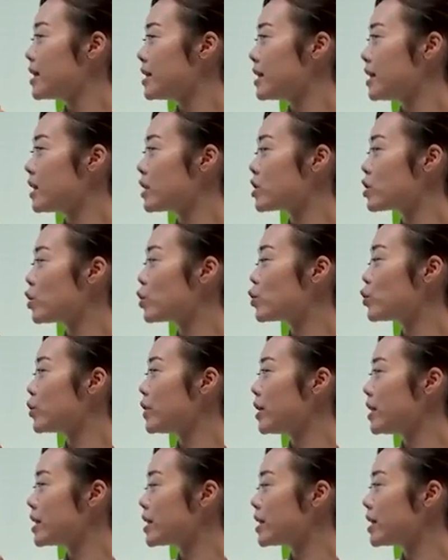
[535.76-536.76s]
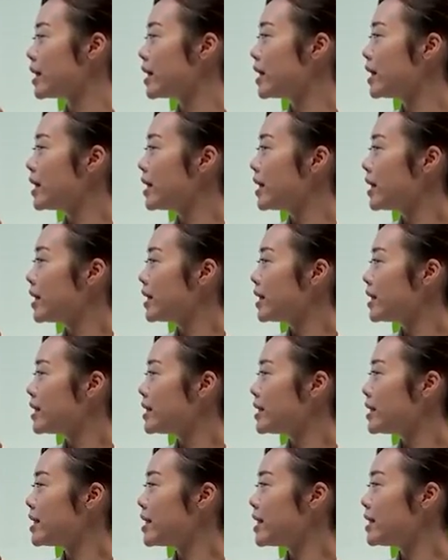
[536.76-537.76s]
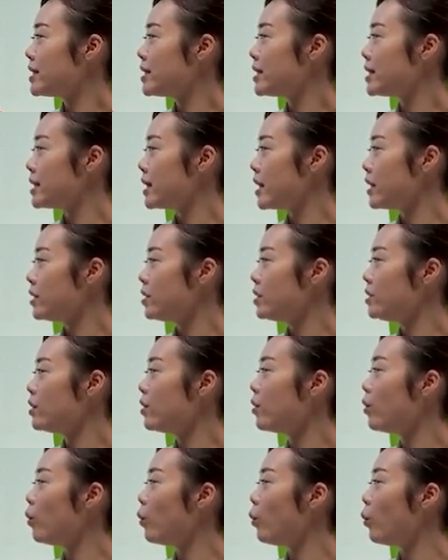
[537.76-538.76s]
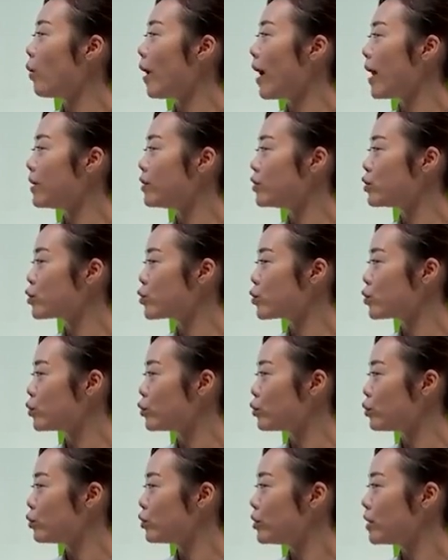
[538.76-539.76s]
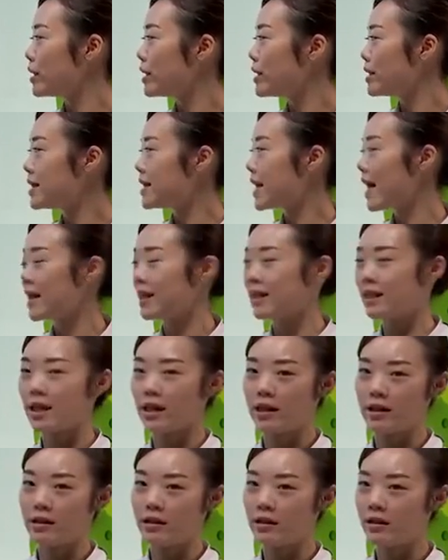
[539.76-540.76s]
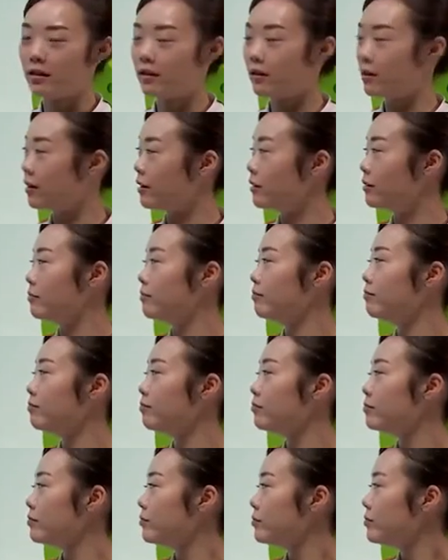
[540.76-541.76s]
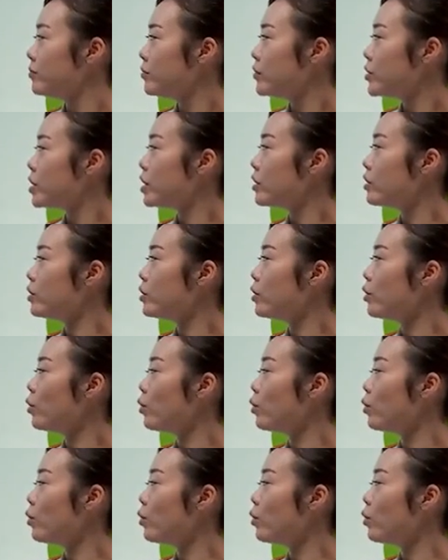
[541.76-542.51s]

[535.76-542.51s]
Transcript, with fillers: 写的时候注意是先写右弯竖，再写一个横。这个